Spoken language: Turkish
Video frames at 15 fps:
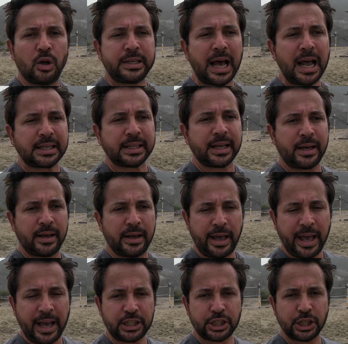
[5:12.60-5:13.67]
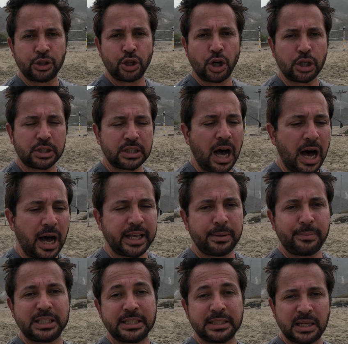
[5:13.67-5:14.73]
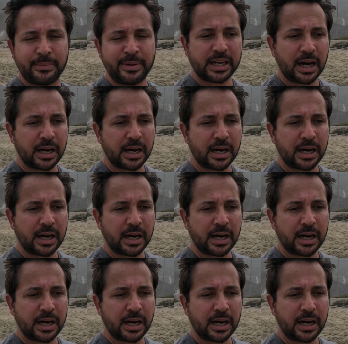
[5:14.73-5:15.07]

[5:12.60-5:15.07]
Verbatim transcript: Özellikle Action 4 daha iyi bir dinamik